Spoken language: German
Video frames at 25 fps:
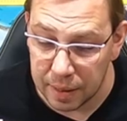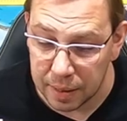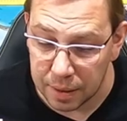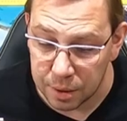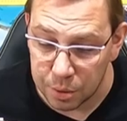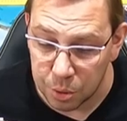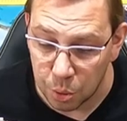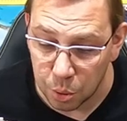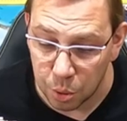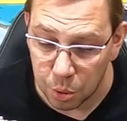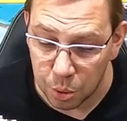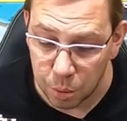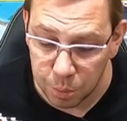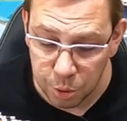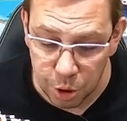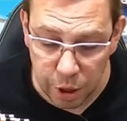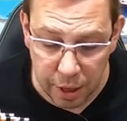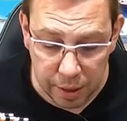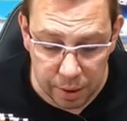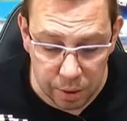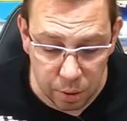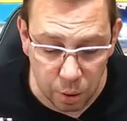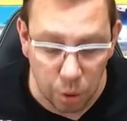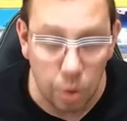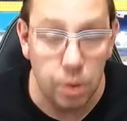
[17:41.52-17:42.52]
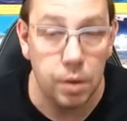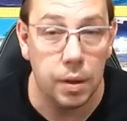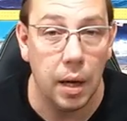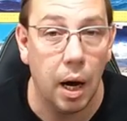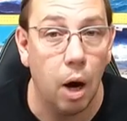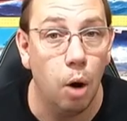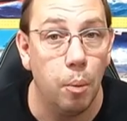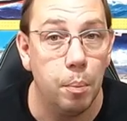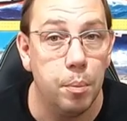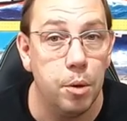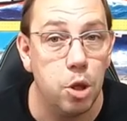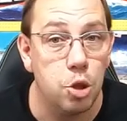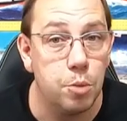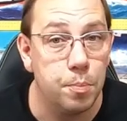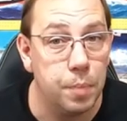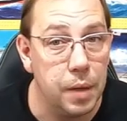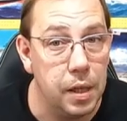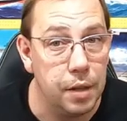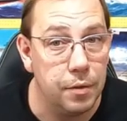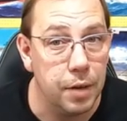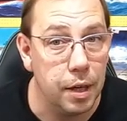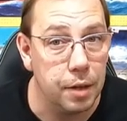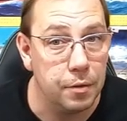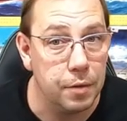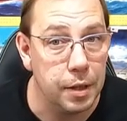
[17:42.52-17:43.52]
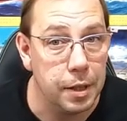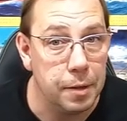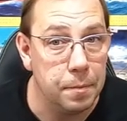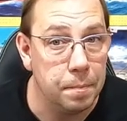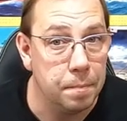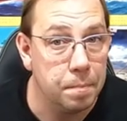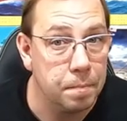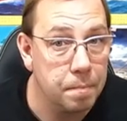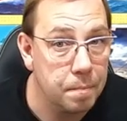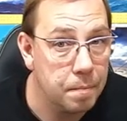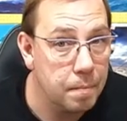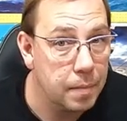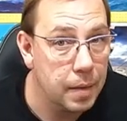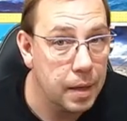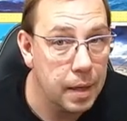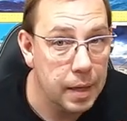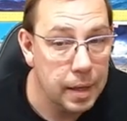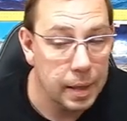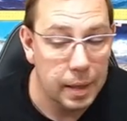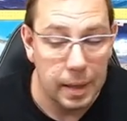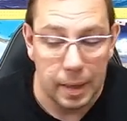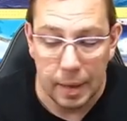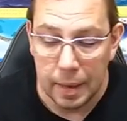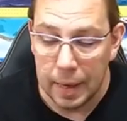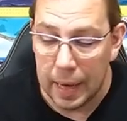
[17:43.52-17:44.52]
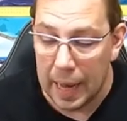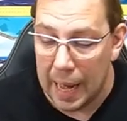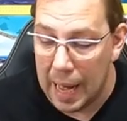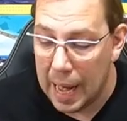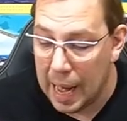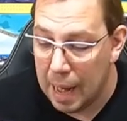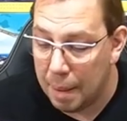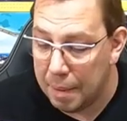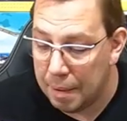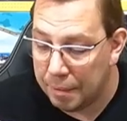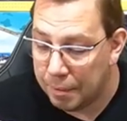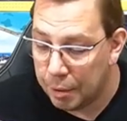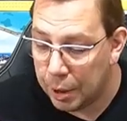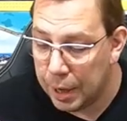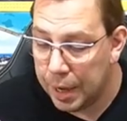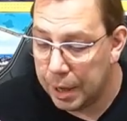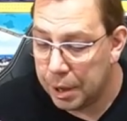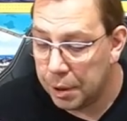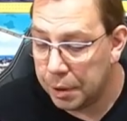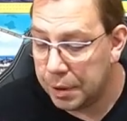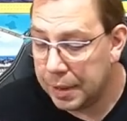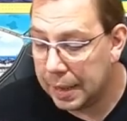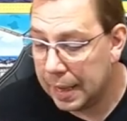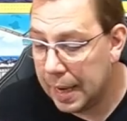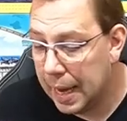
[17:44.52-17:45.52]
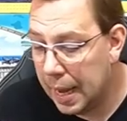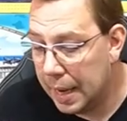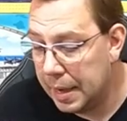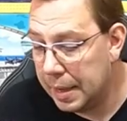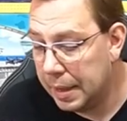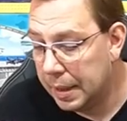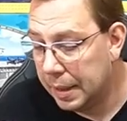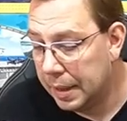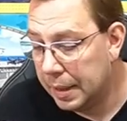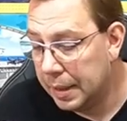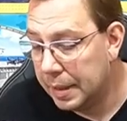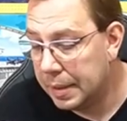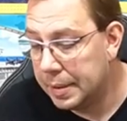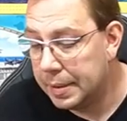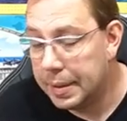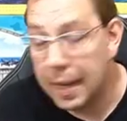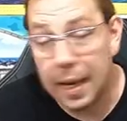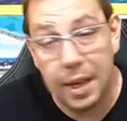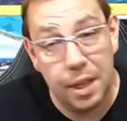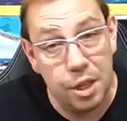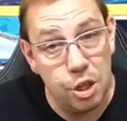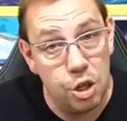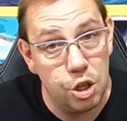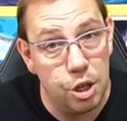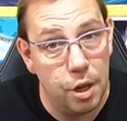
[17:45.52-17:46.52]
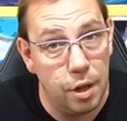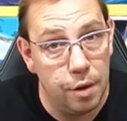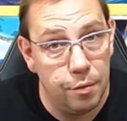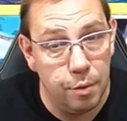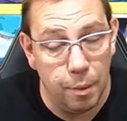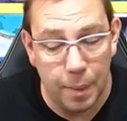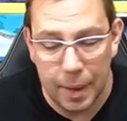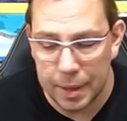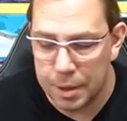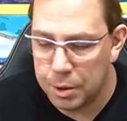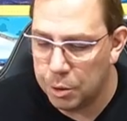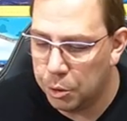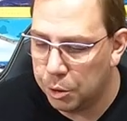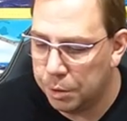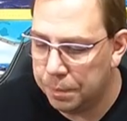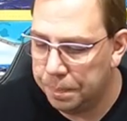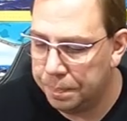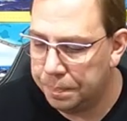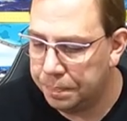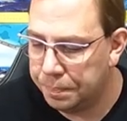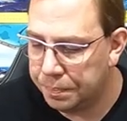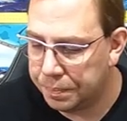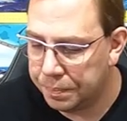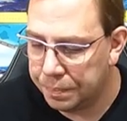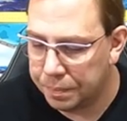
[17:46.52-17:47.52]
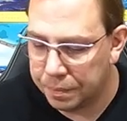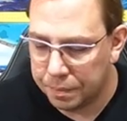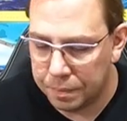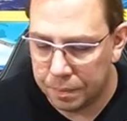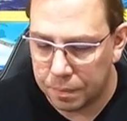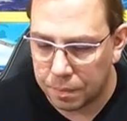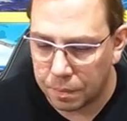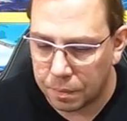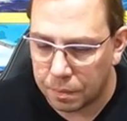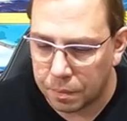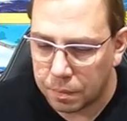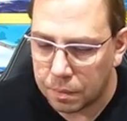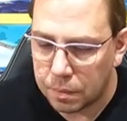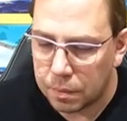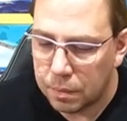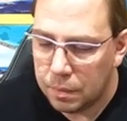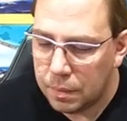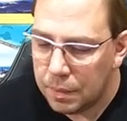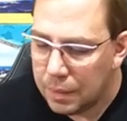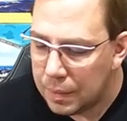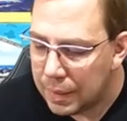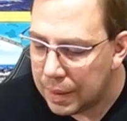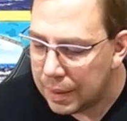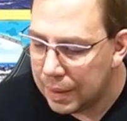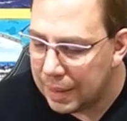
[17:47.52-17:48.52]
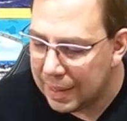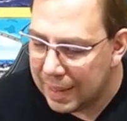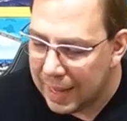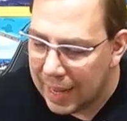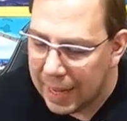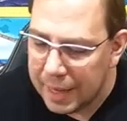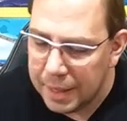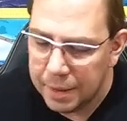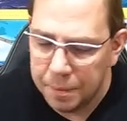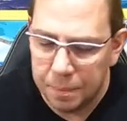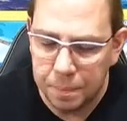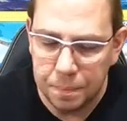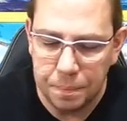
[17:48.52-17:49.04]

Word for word: so rumsteht und auch bespielt werden will. Aber vorher noch eine kleine technische Information. Denn